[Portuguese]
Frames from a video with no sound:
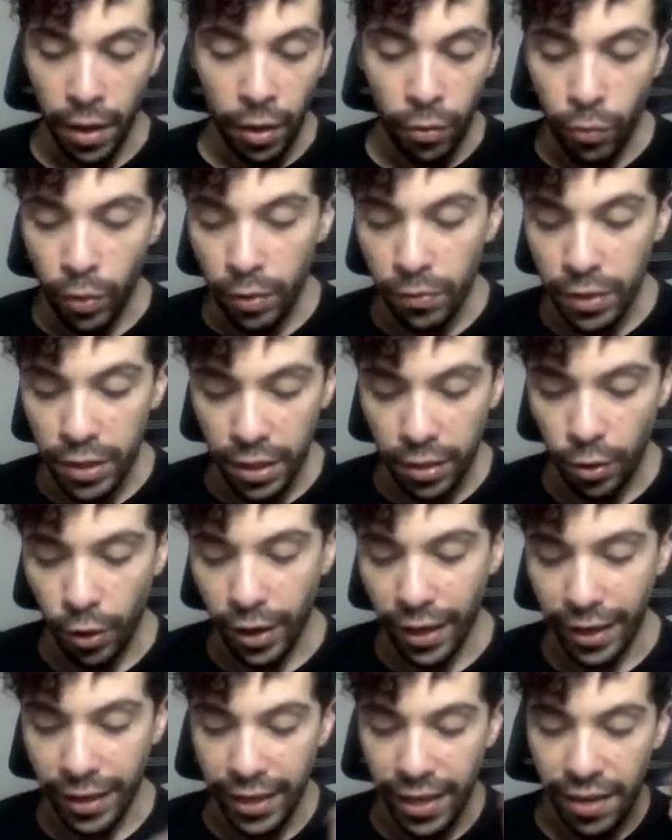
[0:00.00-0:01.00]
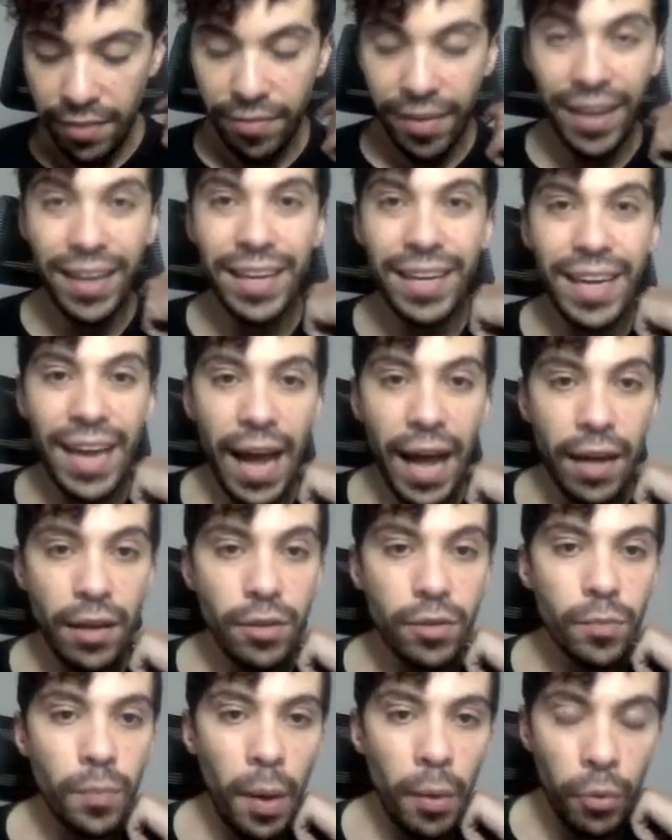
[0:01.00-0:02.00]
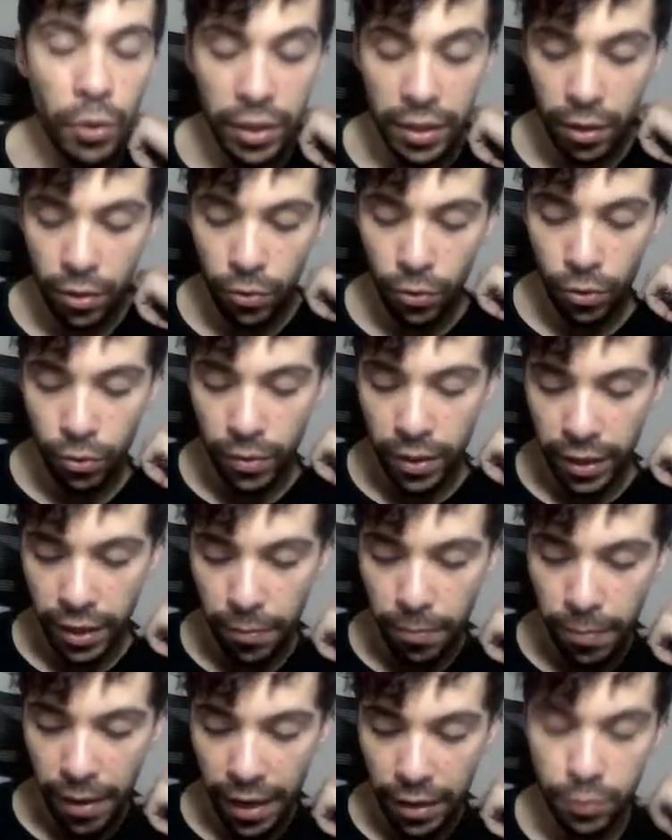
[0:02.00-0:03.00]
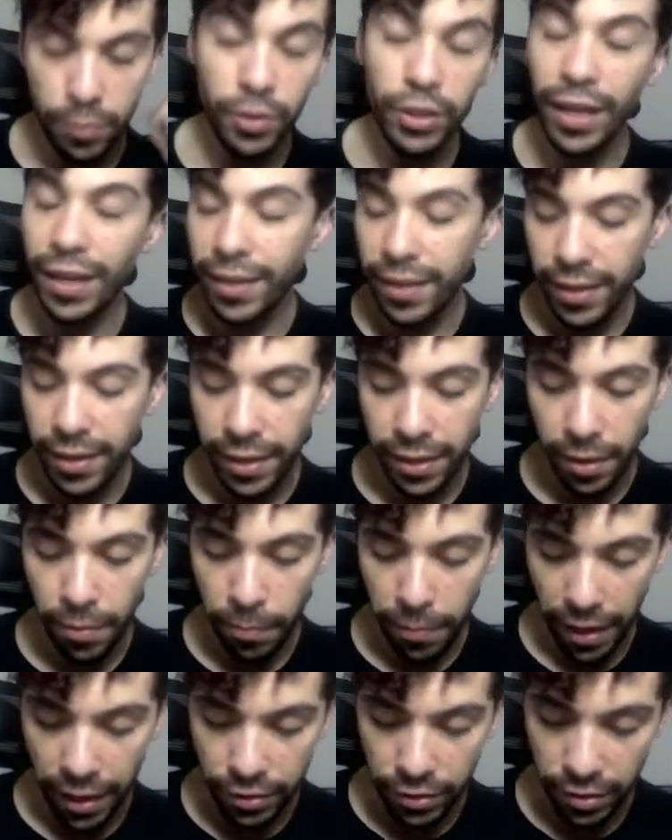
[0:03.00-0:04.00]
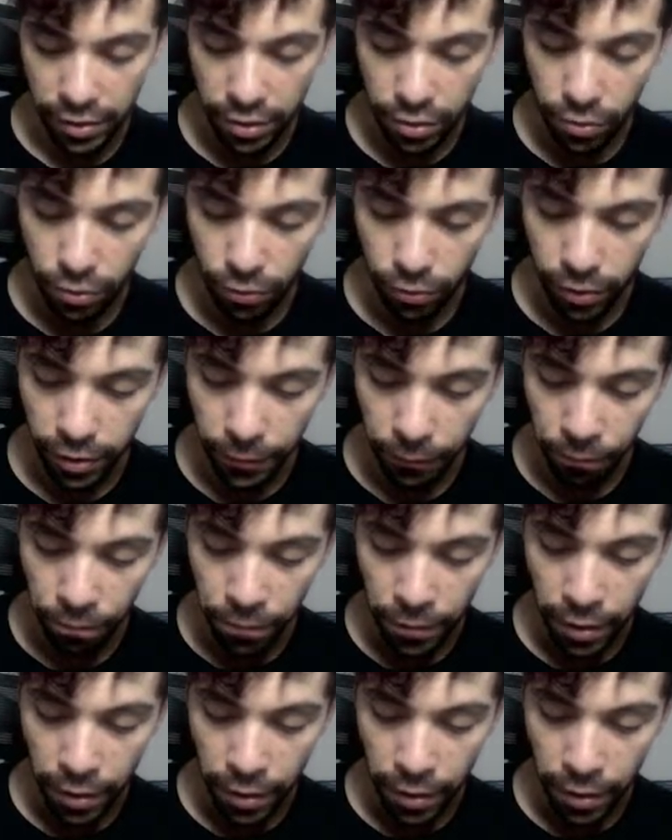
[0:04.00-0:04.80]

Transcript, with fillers: Quando você toca aqui, ele vai criar uma outra coluna aqui embaixo, uma outra linha aqui embaixo nessa coluna.